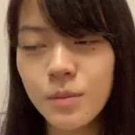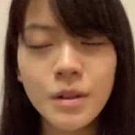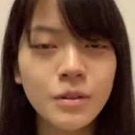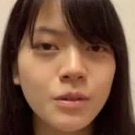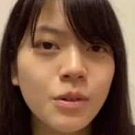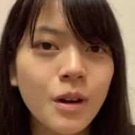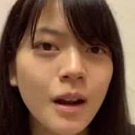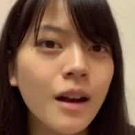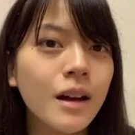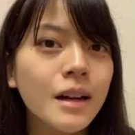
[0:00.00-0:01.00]
を見るとこか
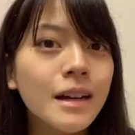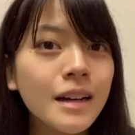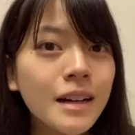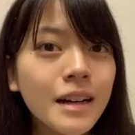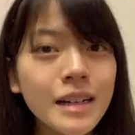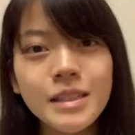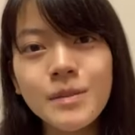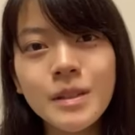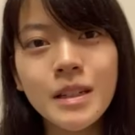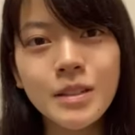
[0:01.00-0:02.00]
ら
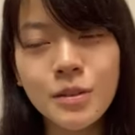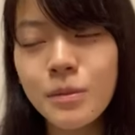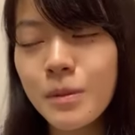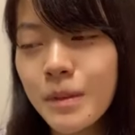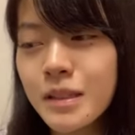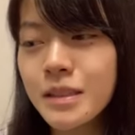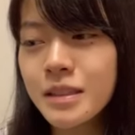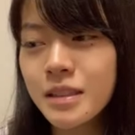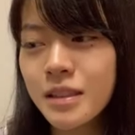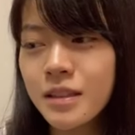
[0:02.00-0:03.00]
始めたいと思いま
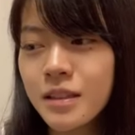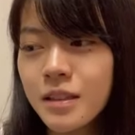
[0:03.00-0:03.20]
す。